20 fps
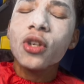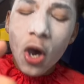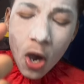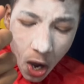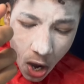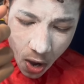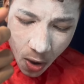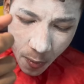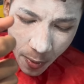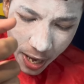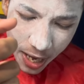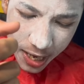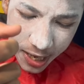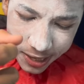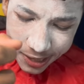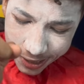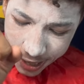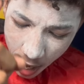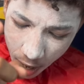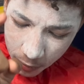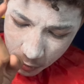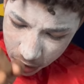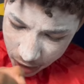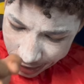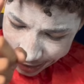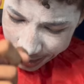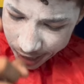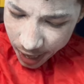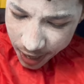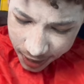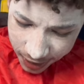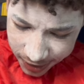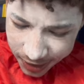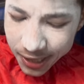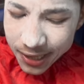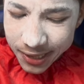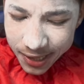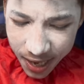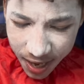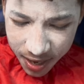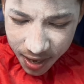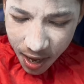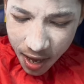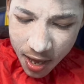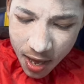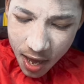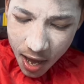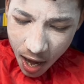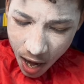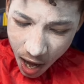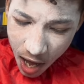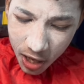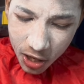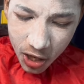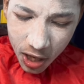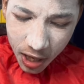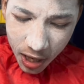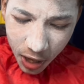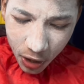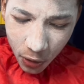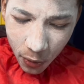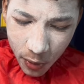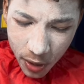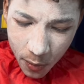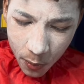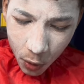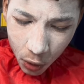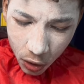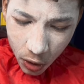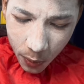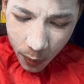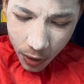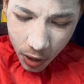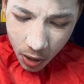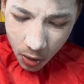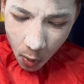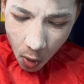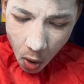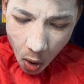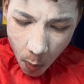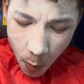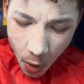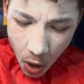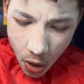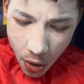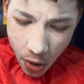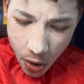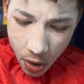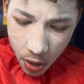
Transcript: तो भाई साहब चप्स आ गया चप्स आ गया आज का क्रिकेट ओपनिंग बहुत ही बढ़िया ओ भाई